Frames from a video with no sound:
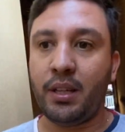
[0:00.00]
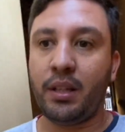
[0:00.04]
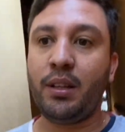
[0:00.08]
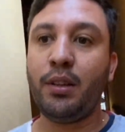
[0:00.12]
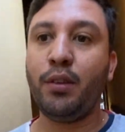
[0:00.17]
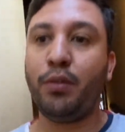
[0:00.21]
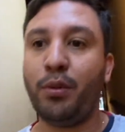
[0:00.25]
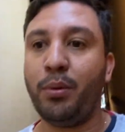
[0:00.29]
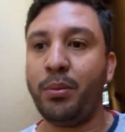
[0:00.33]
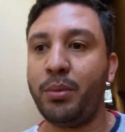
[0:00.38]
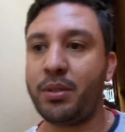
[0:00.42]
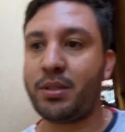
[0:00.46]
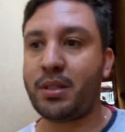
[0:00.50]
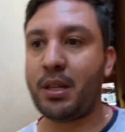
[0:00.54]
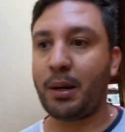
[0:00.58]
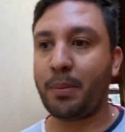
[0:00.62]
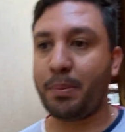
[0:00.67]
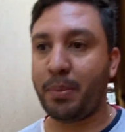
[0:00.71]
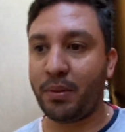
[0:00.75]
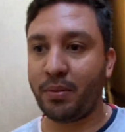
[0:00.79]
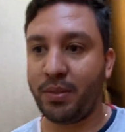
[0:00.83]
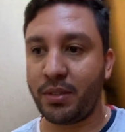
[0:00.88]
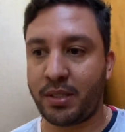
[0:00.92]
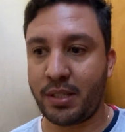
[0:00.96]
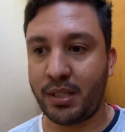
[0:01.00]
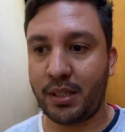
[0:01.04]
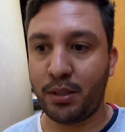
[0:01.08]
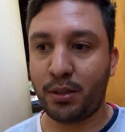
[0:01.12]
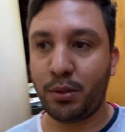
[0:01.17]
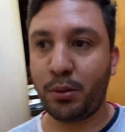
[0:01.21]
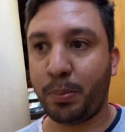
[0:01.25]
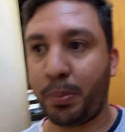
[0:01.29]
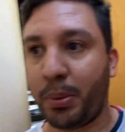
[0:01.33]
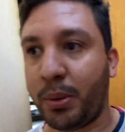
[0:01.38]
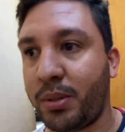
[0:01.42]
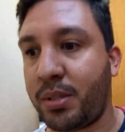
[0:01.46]
e eu vou mostrar pra vocês
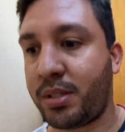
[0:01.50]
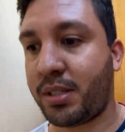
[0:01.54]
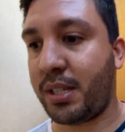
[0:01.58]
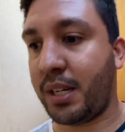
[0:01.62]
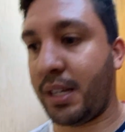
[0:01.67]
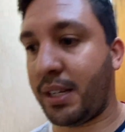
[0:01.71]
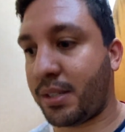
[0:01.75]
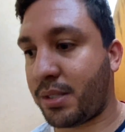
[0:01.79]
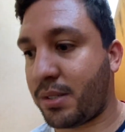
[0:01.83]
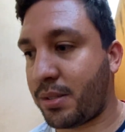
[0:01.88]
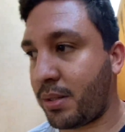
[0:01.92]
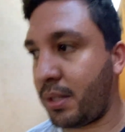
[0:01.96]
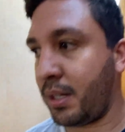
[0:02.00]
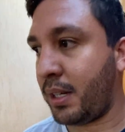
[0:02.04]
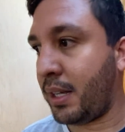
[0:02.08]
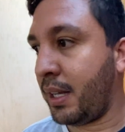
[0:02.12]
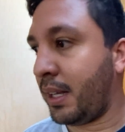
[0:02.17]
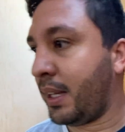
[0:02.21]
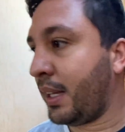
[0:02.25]
o processo.